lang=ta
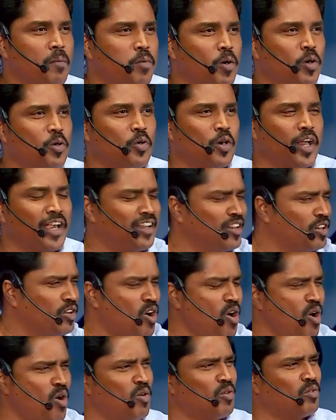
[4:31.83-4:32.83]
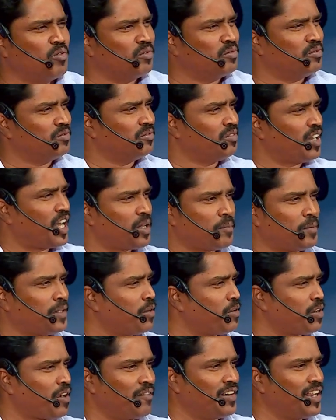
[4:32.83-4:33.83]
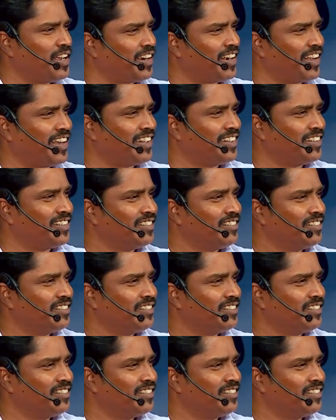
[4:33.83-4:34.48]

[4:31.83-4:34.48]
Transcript: பொன்னுடை நோ அதை பற்றி அவர் கவலையே கிடையாது